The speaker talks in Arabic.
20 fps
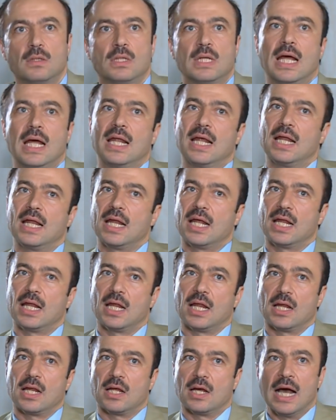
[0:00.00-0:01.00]
لا لا لا لا لا
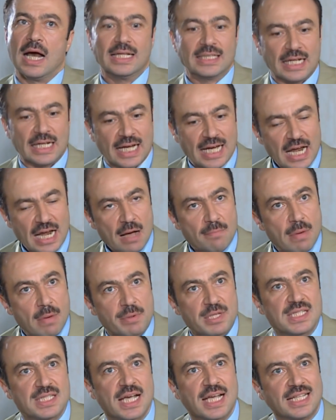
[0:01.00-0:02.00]
لا هذا الكلام ما
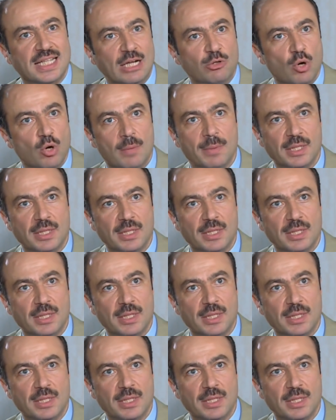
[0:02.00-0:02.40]
بينسكت عنه